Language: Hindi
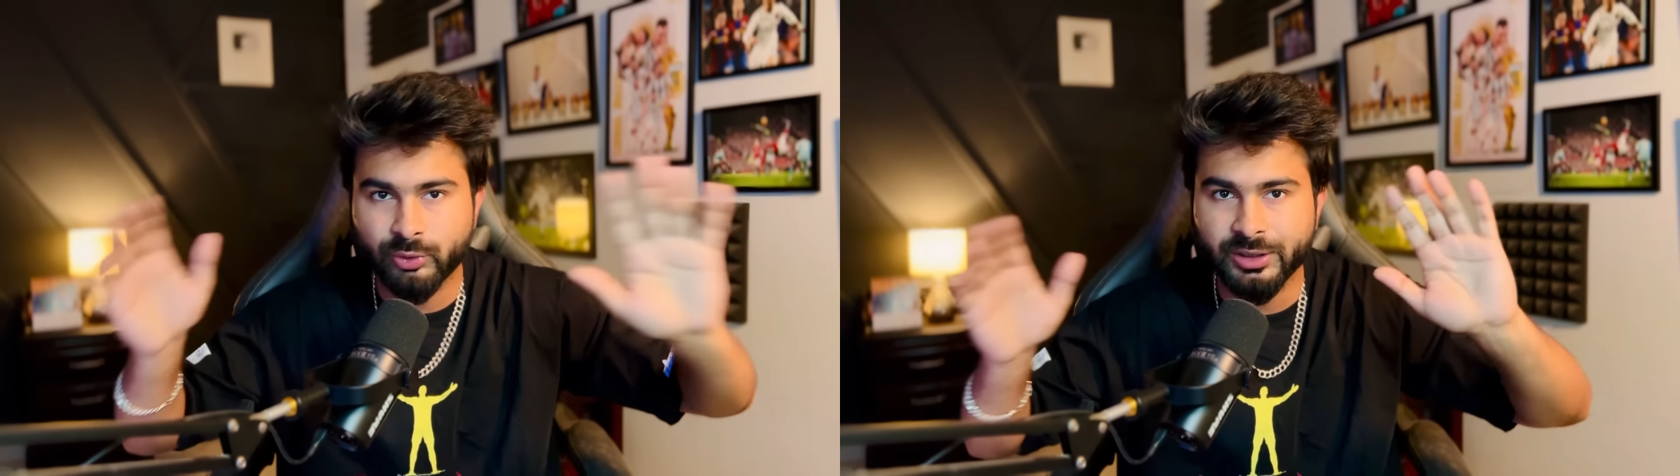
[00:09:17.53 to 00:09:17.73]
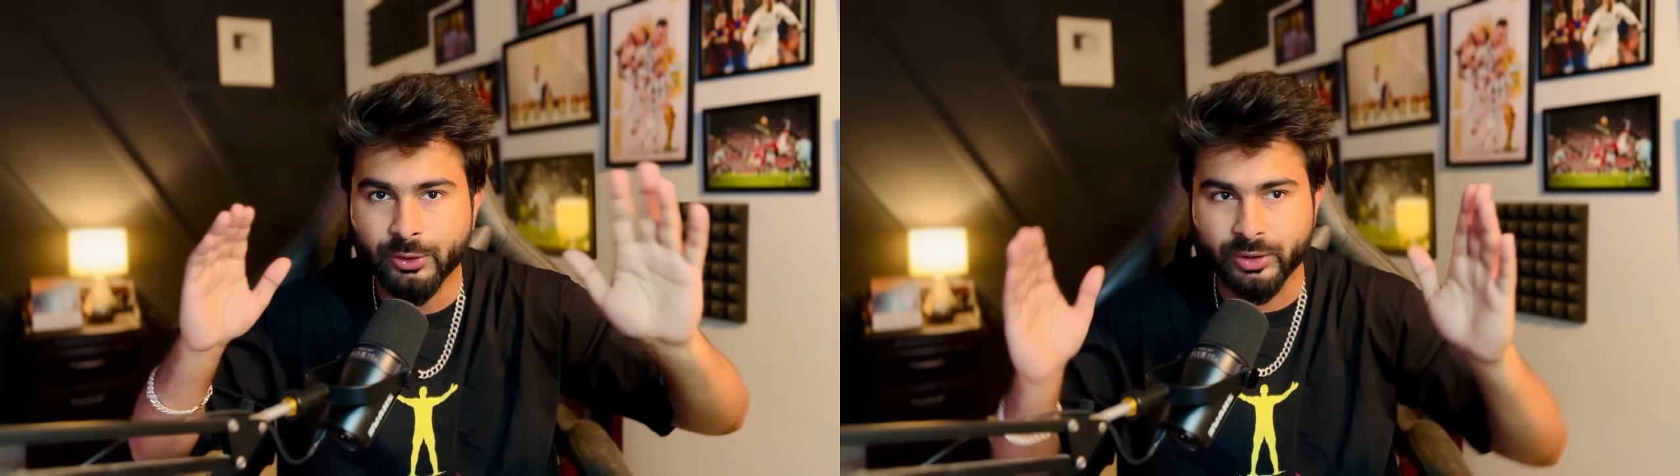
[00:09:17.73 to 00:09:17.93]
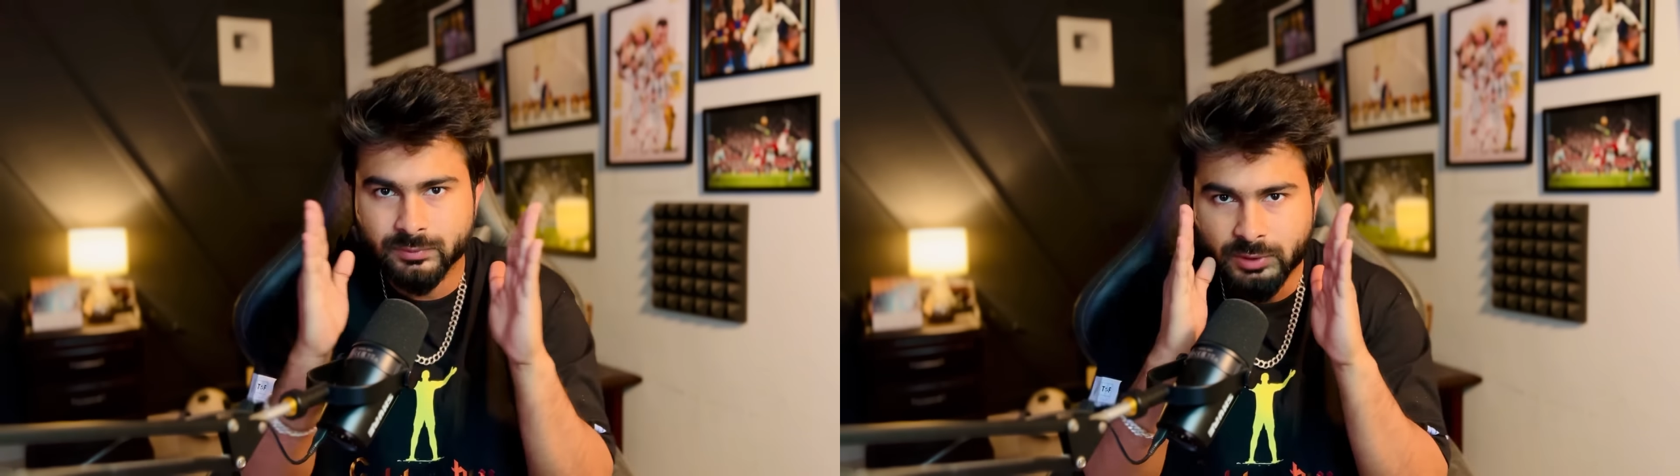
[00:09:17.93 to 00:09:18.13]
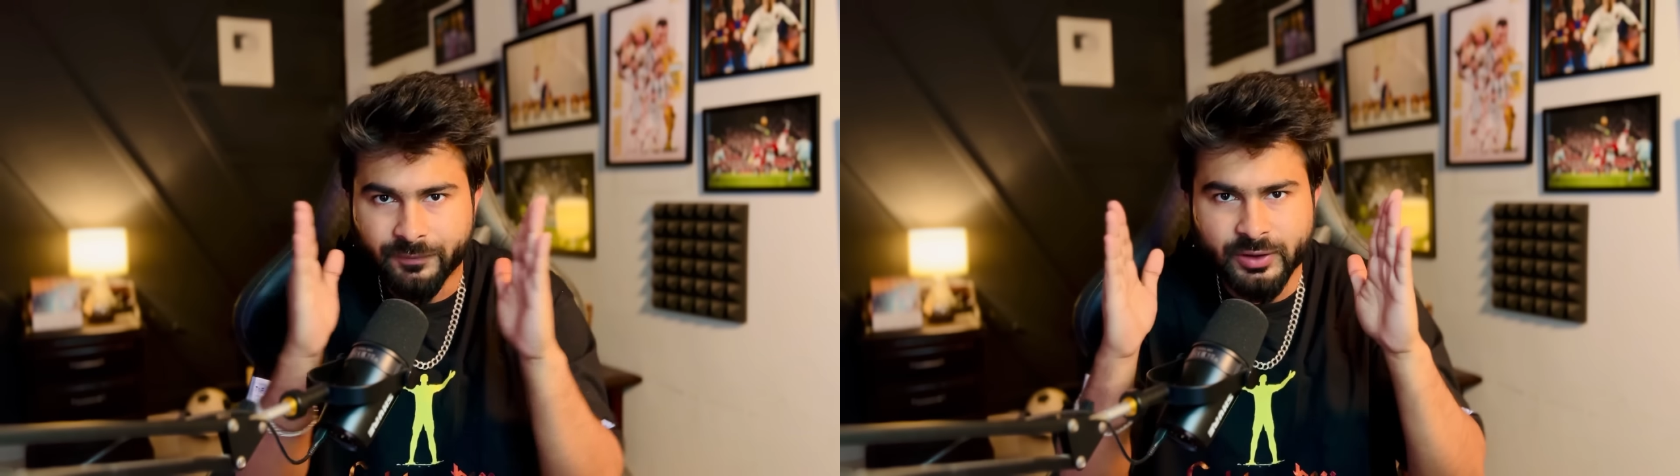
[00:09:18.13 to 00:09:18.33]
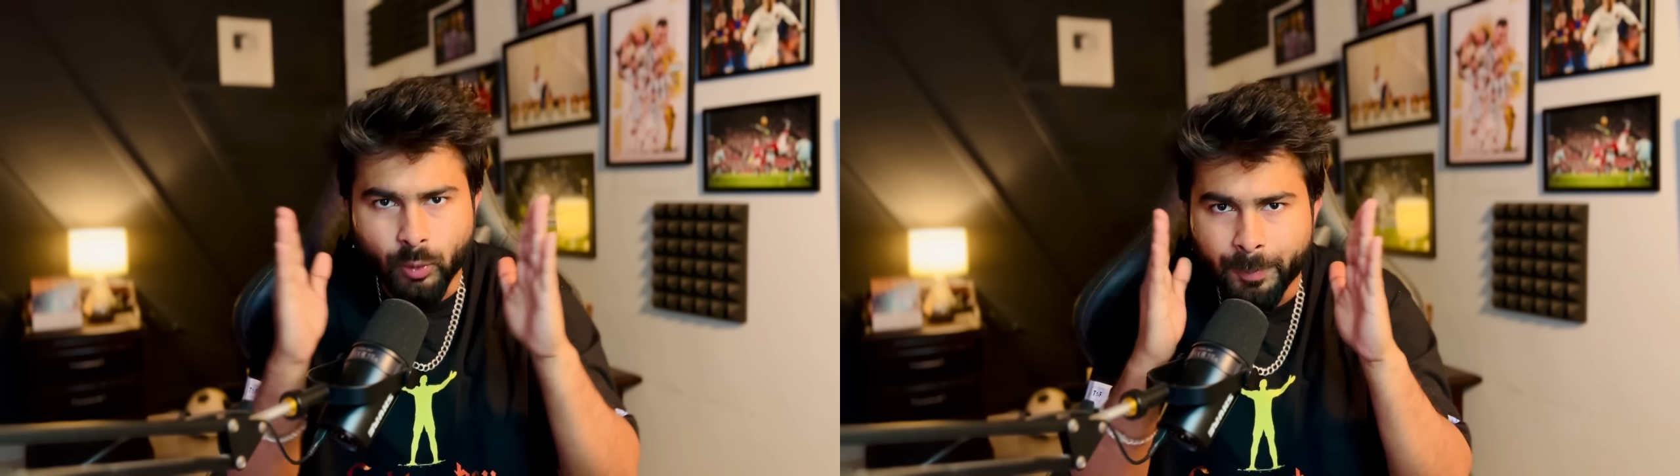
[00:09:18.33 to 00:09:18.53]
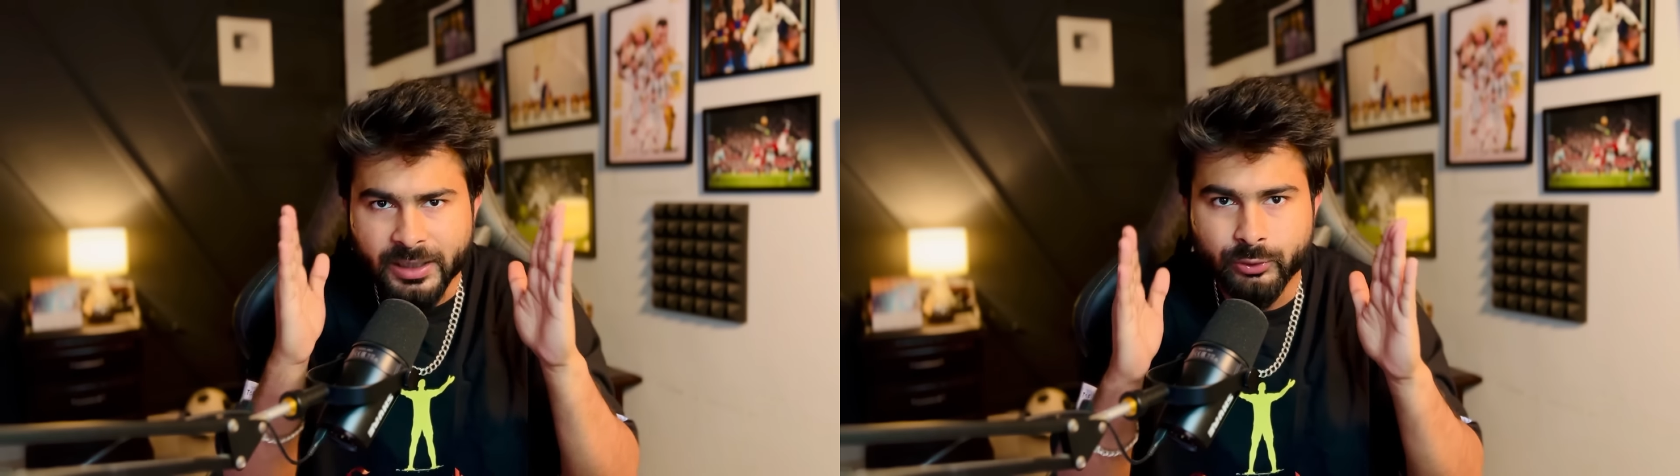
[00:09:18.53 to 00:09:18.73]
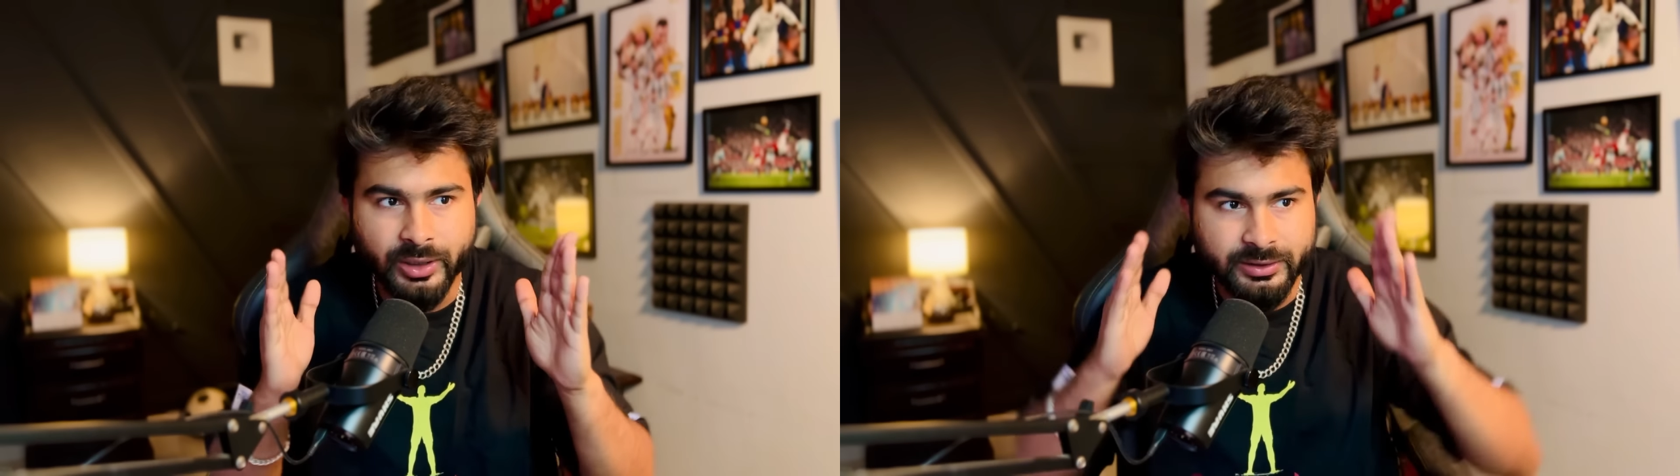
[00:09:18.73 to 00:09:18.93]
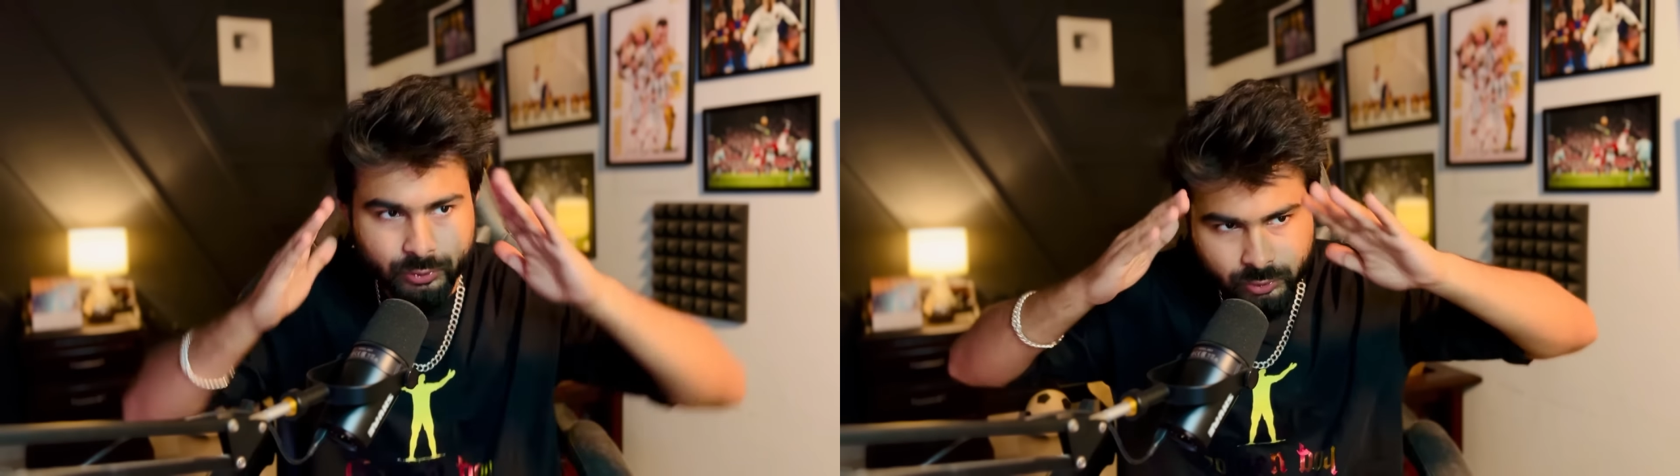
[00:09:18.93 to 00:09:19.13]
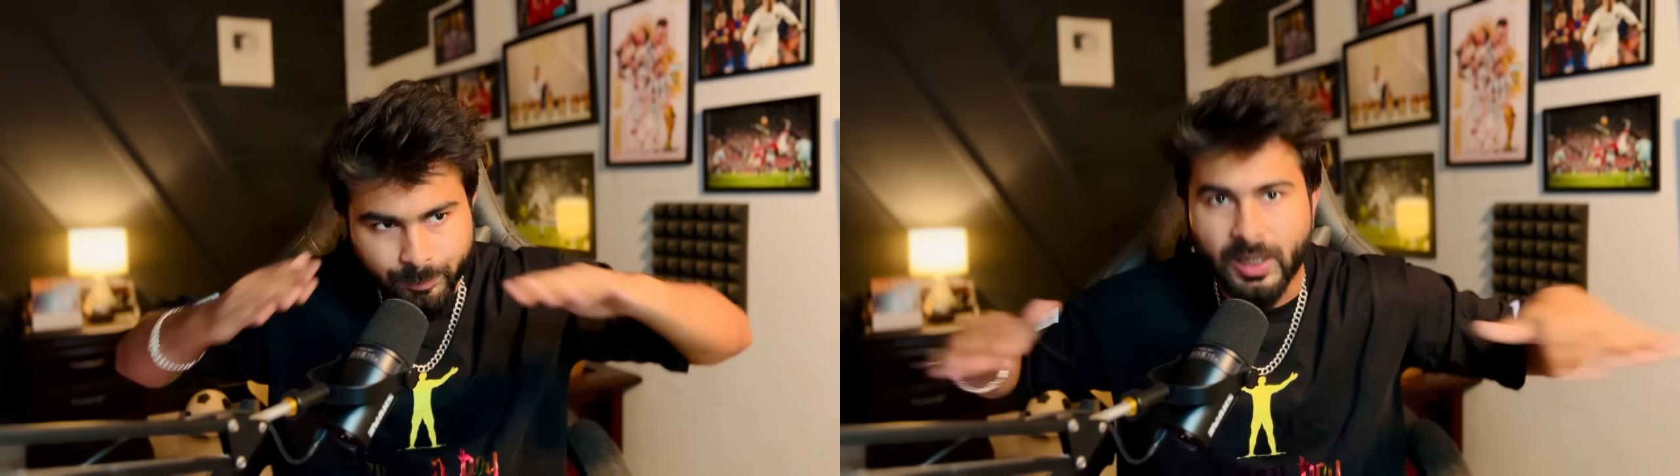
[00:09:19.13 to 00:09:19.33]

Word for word: यूनाइटेड हो रही थी काफी कॉम्पैक्ट हो रही थी उनको